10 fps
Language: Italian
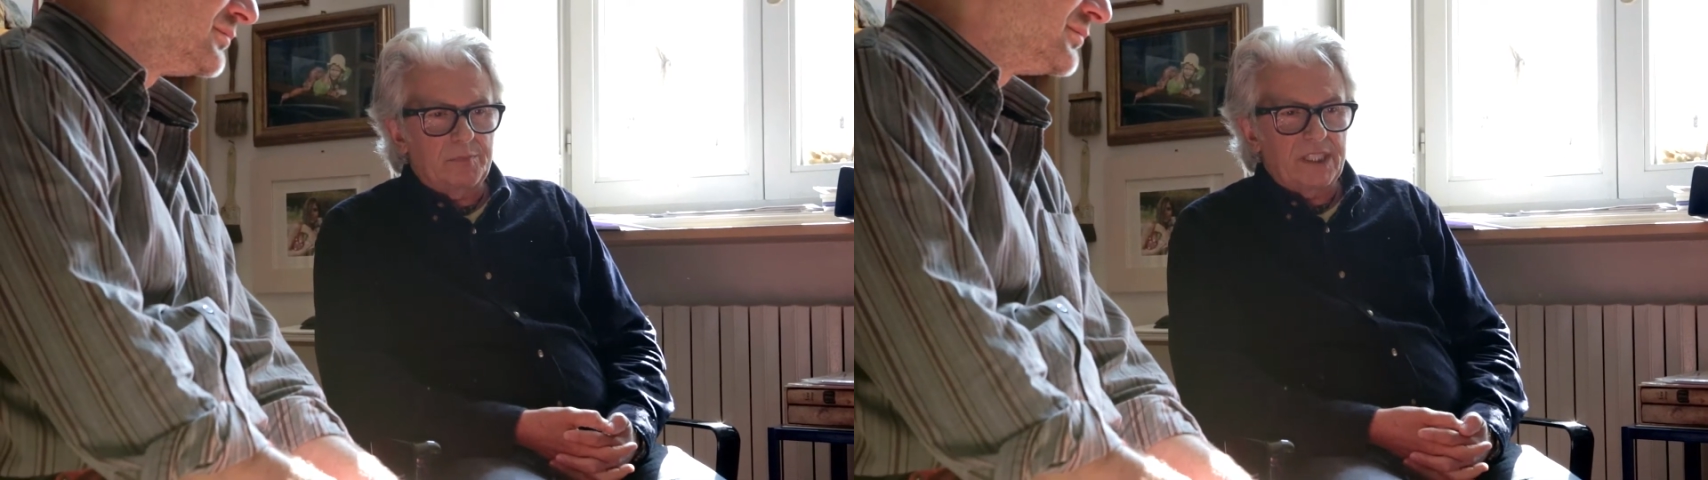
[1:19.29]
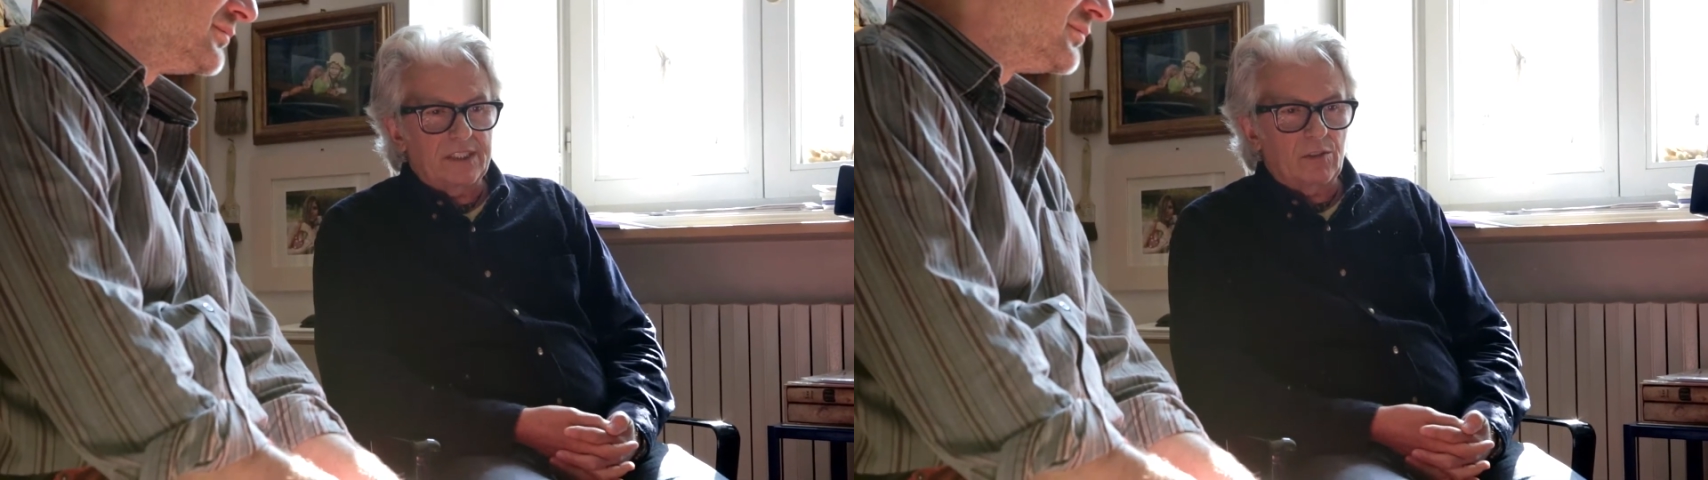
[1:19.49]

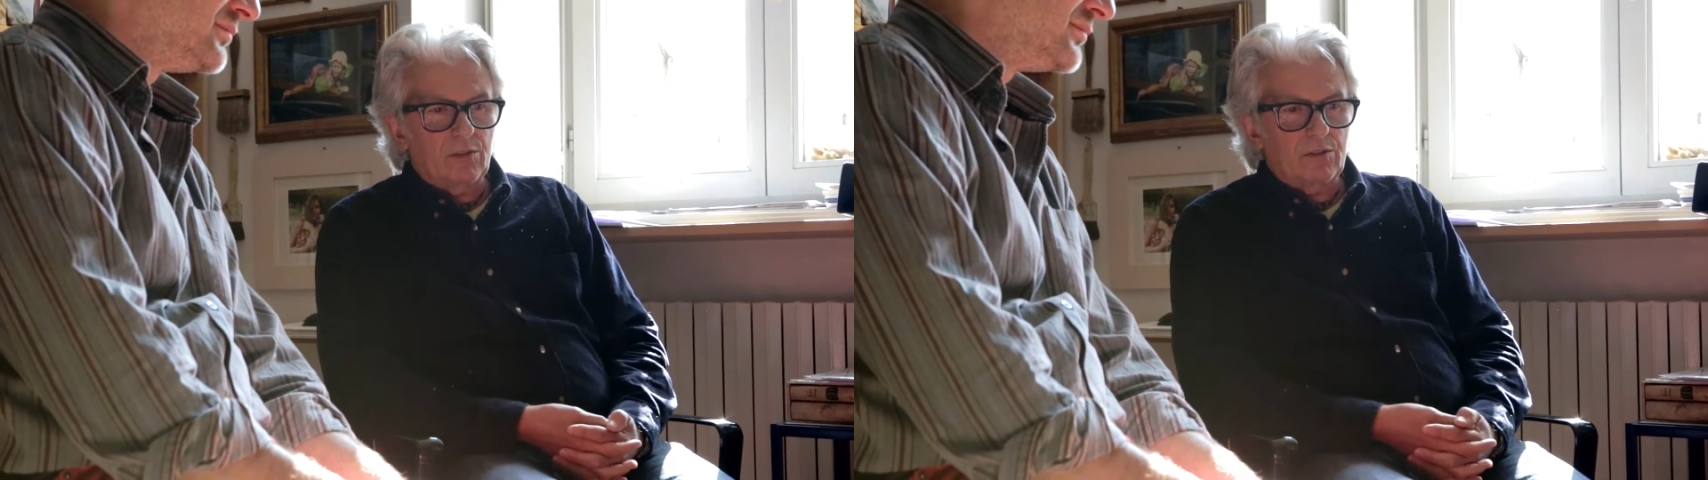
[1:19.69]
Pietro